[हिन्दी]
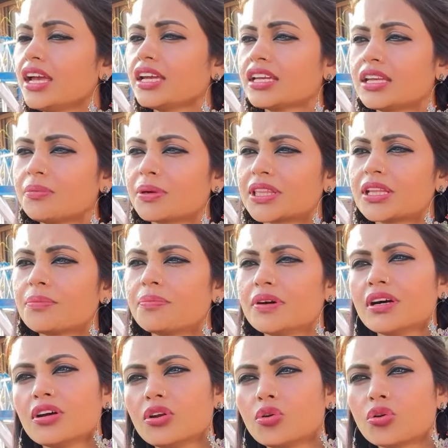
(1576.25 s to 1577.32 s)
कि मतलब
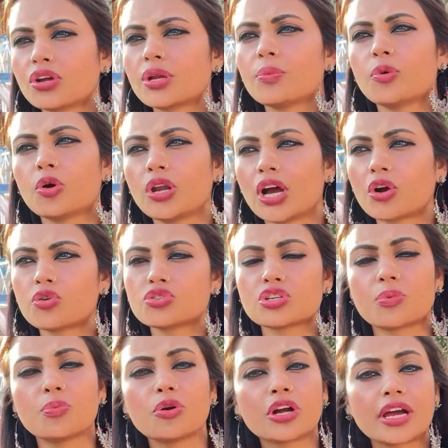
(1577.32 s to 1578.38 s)
लोगों ने बोला कुछ और
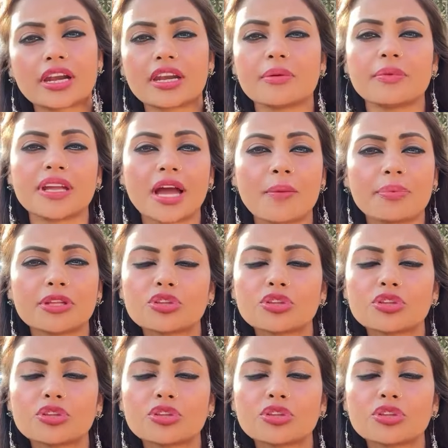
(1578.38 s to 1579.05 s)
मुकरने में यहाँ पर